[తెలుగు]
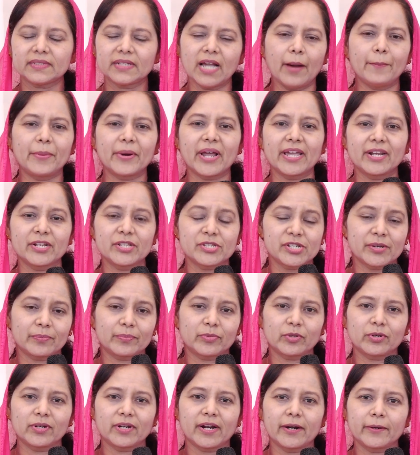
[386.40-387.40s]
అప్పుడు ఆయన
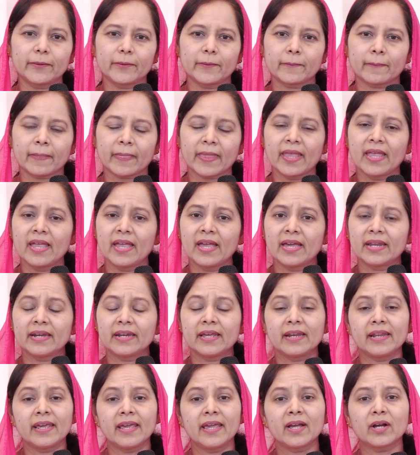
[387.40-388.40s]
చెప్తున్నాడు
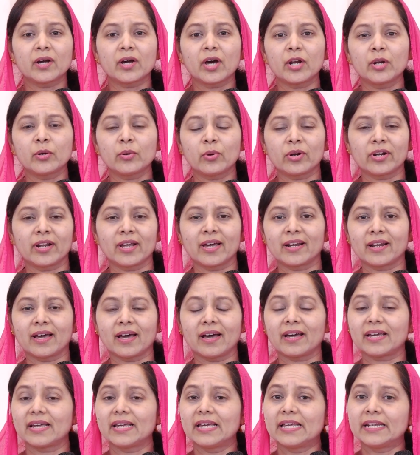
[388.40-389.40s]
నేనేం కనుగొన్నానా